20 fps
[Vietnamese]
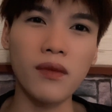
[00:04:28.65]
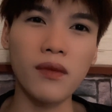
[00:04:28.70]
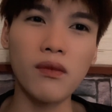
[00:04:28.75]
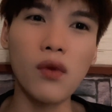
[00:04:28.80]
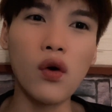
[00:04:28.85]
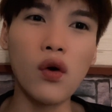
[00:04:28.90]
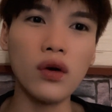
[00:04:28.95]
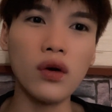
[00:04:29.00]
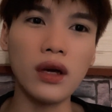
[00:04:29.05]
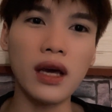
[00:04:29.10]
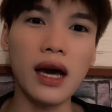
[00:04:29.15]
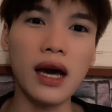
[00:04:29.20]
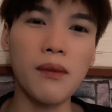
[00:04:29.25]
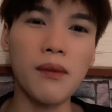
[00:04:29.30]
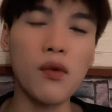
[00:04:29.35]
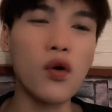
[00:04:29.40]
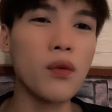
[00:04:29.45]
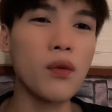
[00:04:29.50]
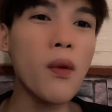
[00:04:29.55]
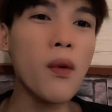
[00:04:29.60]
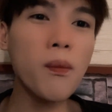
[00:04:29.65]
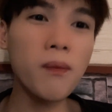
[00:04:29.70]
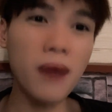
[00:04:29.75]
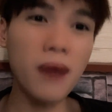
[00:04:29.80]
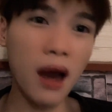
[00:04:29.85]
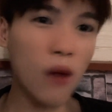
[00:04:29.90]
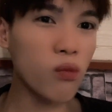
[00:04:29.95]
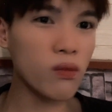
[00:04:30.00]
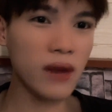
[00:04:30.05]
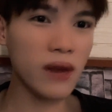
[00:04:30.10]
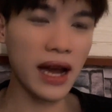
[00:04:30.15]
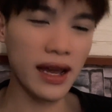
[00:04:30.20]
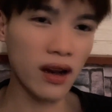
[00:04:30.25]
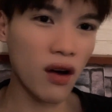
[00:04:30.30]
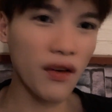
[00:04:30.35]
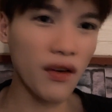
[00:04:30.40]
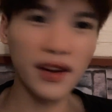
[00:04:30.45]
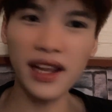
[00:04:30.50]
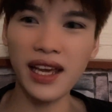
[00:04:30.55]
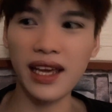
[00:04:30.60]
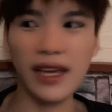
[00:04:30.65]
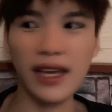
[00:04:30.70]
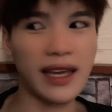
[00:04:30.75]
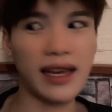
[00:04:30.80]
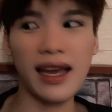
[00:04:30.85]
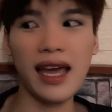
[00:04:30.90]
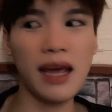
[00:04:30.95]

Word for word: mùi à, mùi bút lông ra thôi thì